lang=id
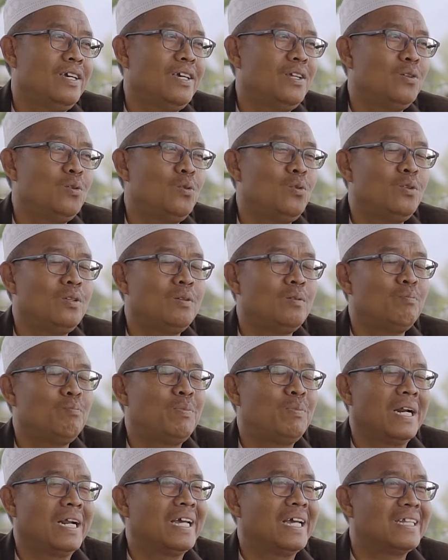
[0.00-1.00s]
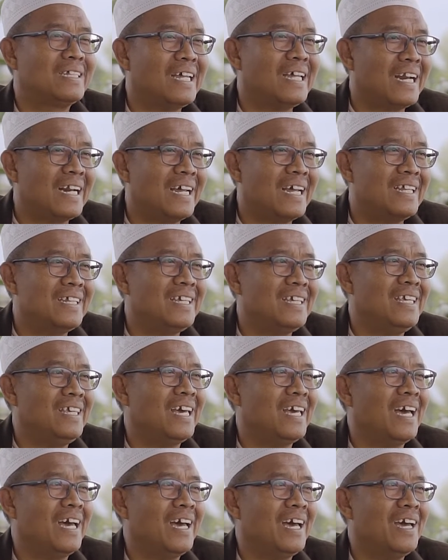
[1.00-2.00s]
itu bergetar
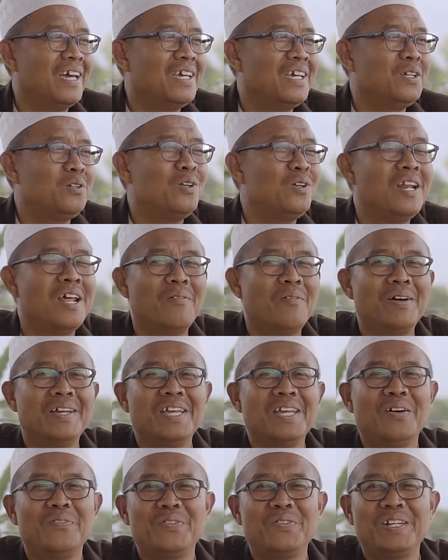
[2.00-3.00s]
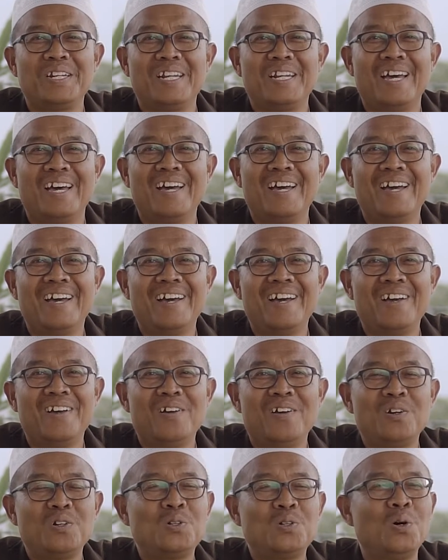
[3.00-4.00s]
hatinya itu namanya fitnah
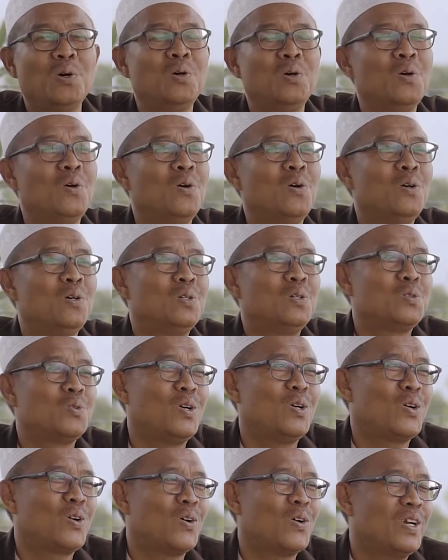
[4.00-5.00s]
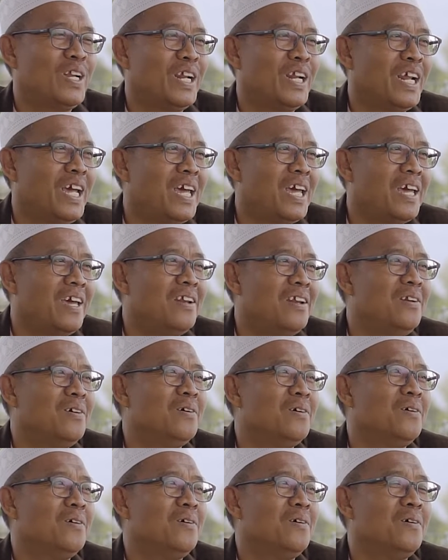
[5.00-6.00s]
duh suara nih rek
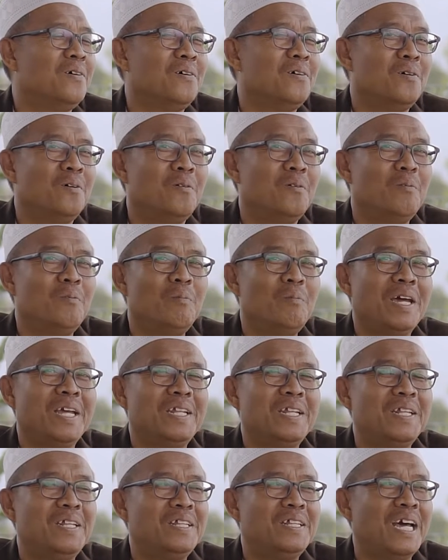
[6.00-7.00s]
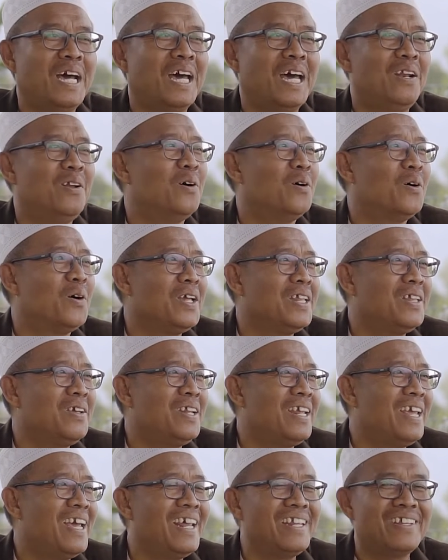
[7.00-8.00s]
lo menda lo
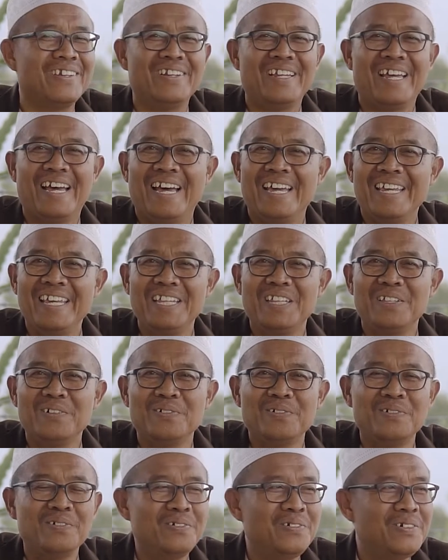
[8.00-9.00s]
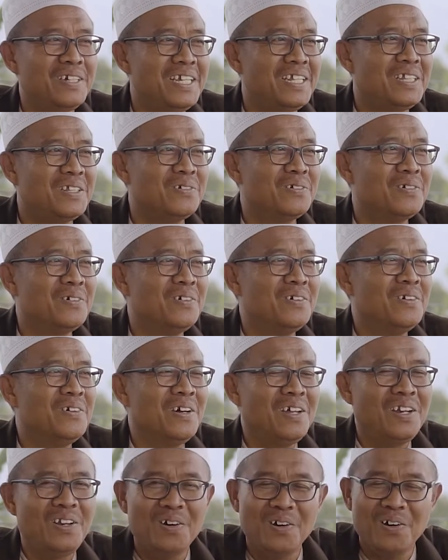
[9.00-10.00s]
ini ada ya itu itu
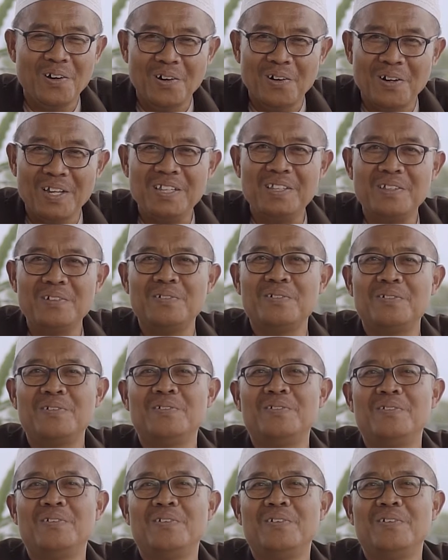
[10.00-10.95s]
lo itu